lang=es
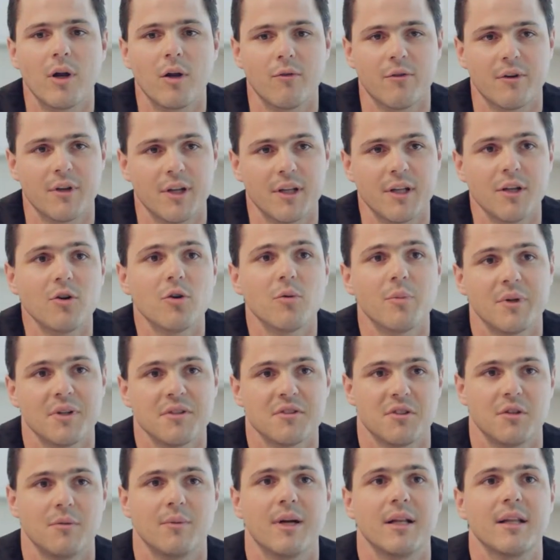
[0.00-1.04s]
el objetivo
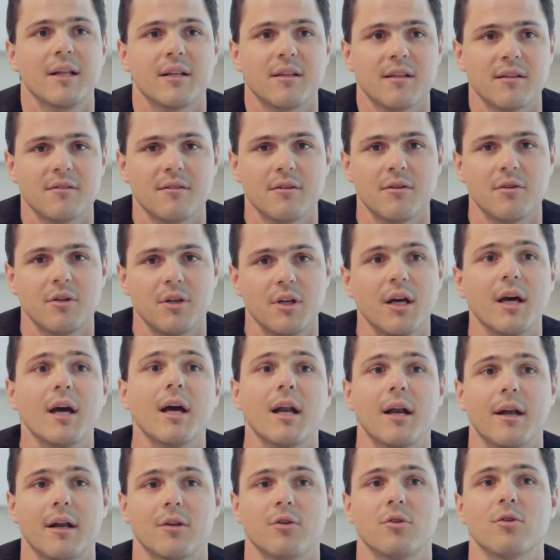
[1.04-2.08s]
principal de esta cirugía
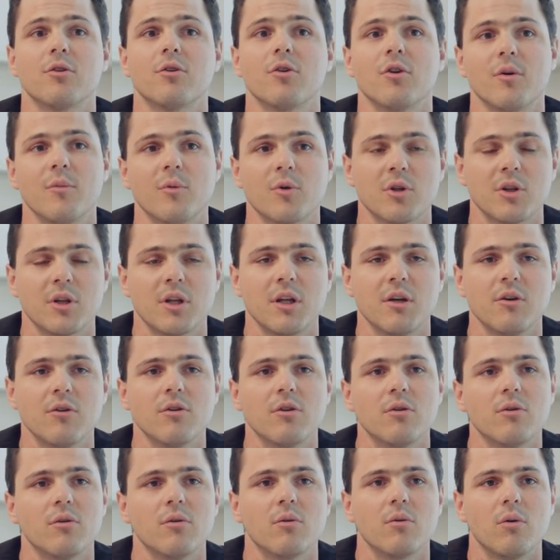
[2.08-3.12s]
es el retorno
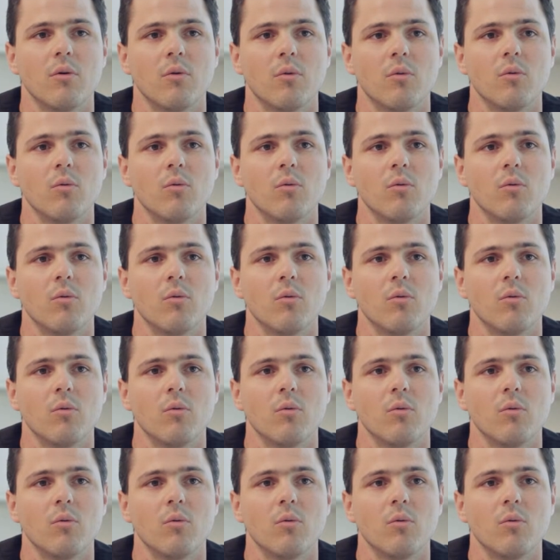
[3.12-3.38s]
deportivo,